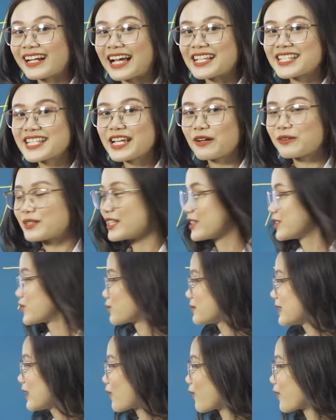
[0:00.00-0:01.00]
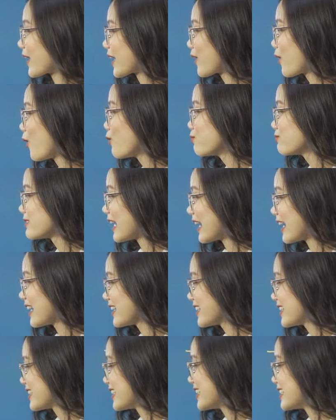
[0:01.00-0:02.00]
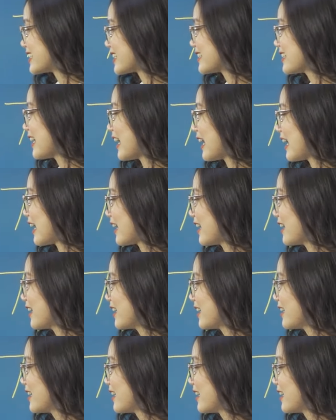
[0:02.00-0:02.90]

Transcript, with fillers: cái diều thì chúng ta có cái khung này thì chính là